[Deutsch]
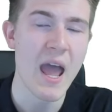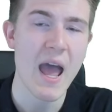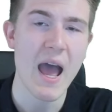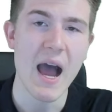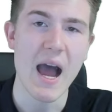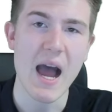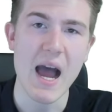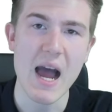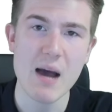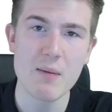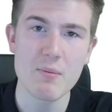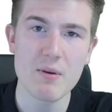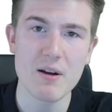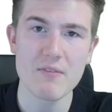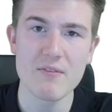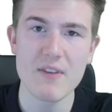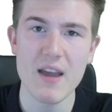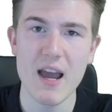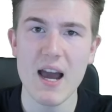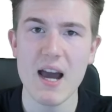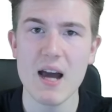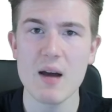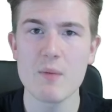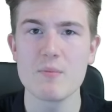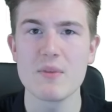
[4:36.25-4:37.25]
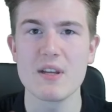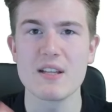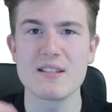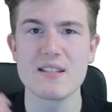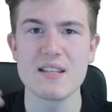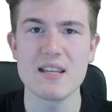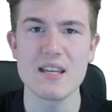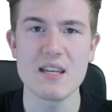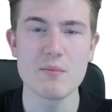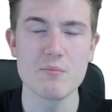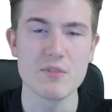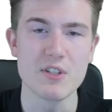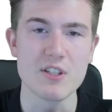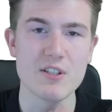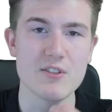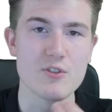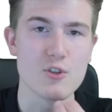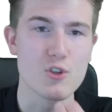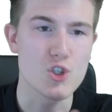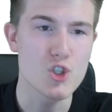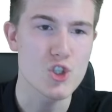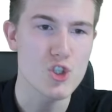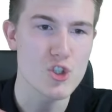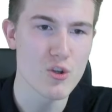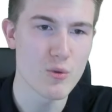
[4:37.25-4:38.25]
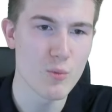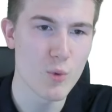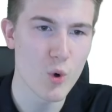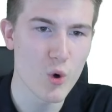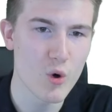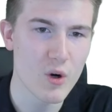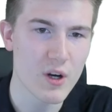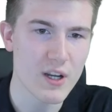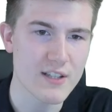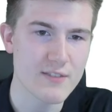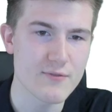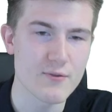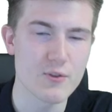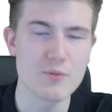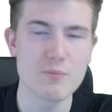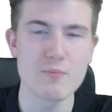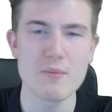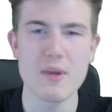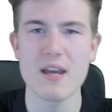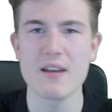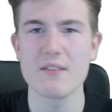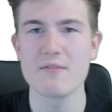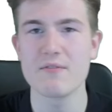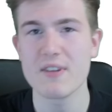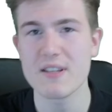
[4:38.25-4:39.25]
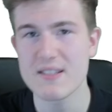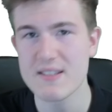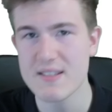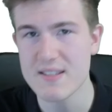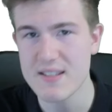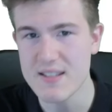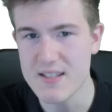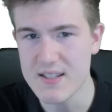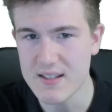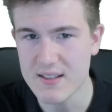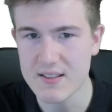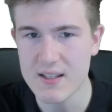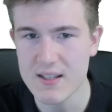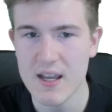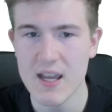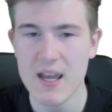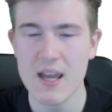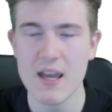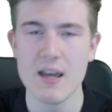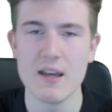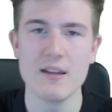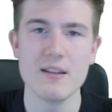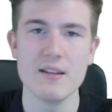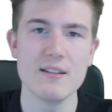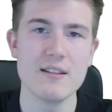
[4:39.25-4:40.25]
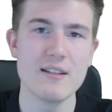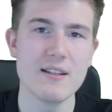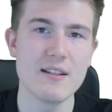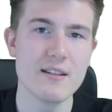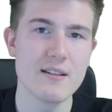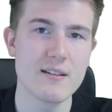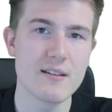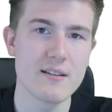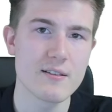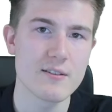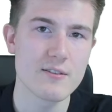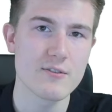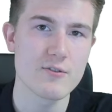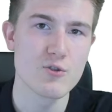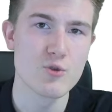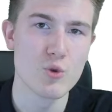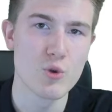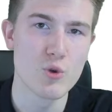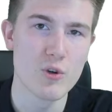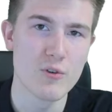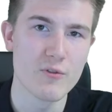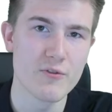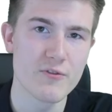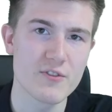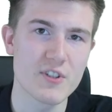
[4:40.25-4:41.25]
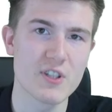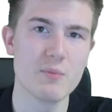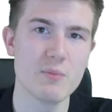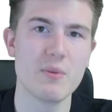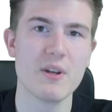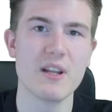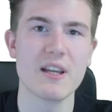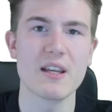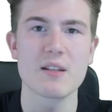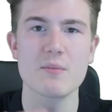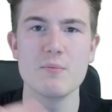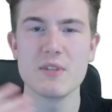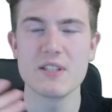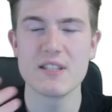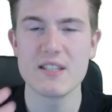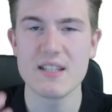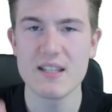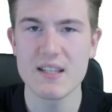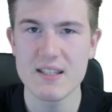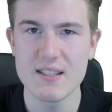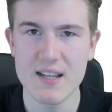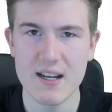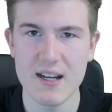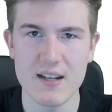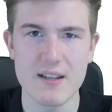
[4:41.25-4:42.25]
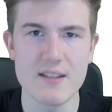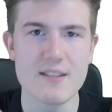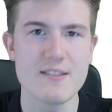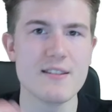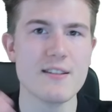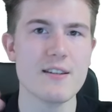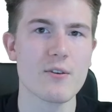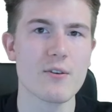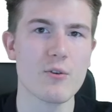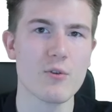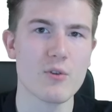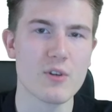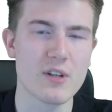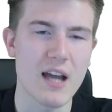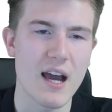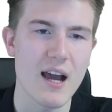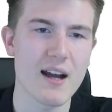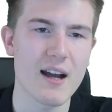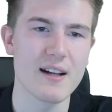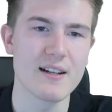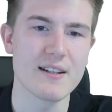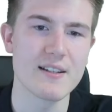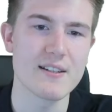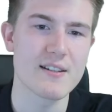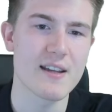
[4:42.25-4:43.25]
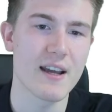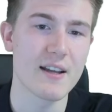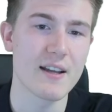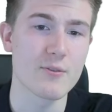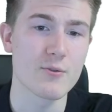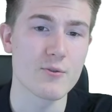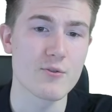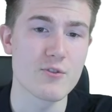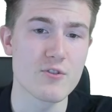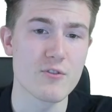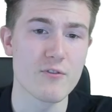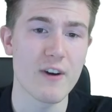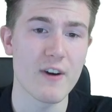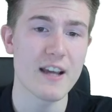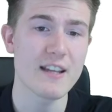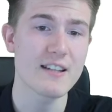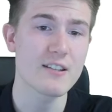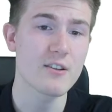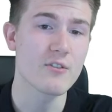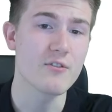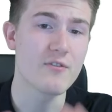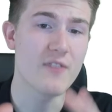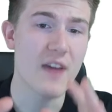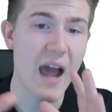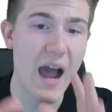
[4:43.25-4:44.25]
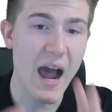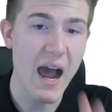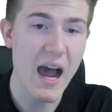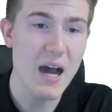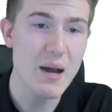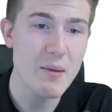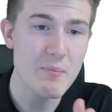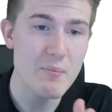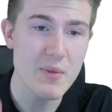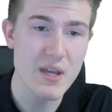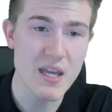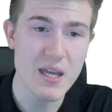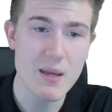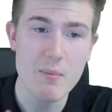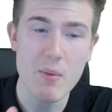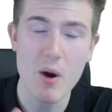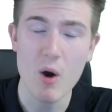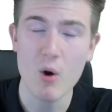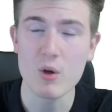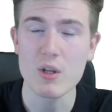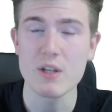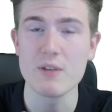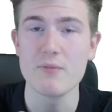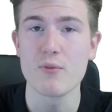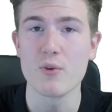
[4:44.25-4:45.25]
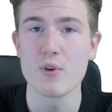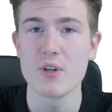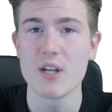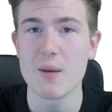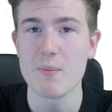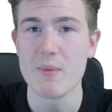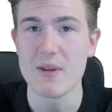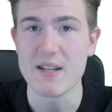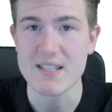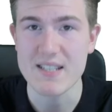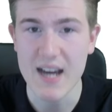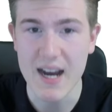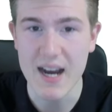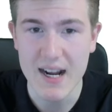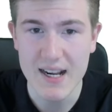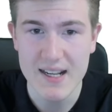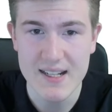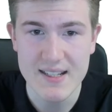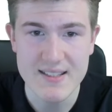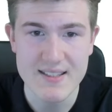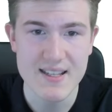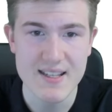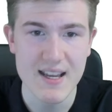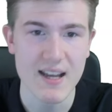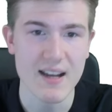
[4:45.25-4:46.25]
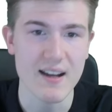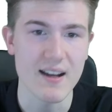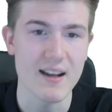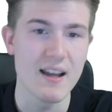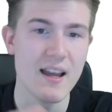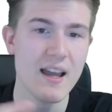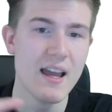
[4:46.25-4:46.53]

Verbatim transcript: Aber wir haben jetzt eben diese Stimmung, es wird mehr investiert, in die äh, Zukunft geblickt mit Digitalisierung, Nachhaltigkeit und so weiter. Und wir haben eben auch die fundamentalen Sachen,